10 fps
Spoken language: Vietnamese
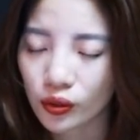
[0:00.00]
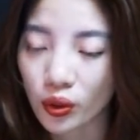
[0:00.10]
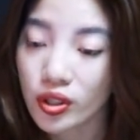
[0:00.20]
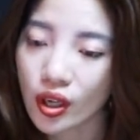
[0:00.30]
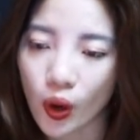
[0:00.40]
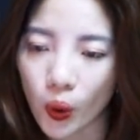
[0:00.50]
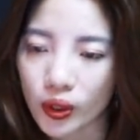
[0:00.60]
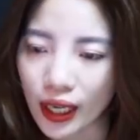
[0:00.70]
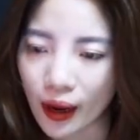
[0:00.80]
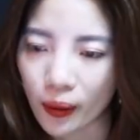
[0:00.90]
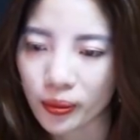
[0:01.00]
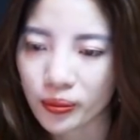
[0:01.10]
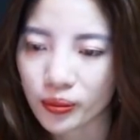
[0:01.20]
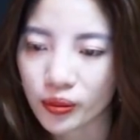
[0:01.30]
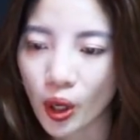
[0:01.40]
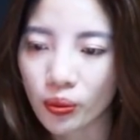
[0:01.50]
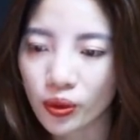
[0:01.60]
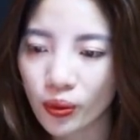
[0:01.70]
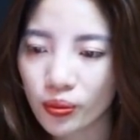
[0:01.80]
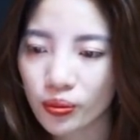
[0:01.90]
Tôi sợ ồn ào, đông
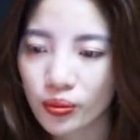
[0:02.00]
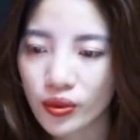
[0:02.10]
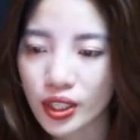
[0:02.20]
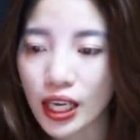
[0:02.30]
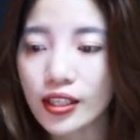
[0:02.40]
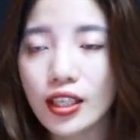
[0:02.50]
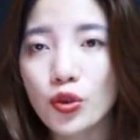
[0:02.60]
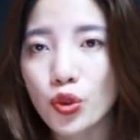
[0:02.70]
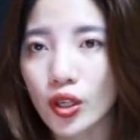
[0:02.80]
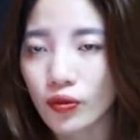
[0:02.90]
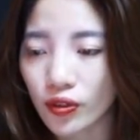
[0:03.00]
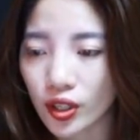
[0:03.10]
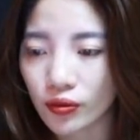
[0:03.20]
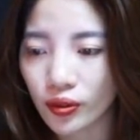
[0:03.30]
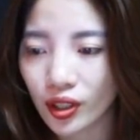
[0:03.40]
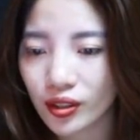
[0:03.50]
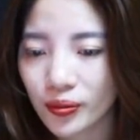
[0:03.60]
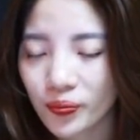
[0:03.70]
đúc, dễ sinh chuyện phiền phức.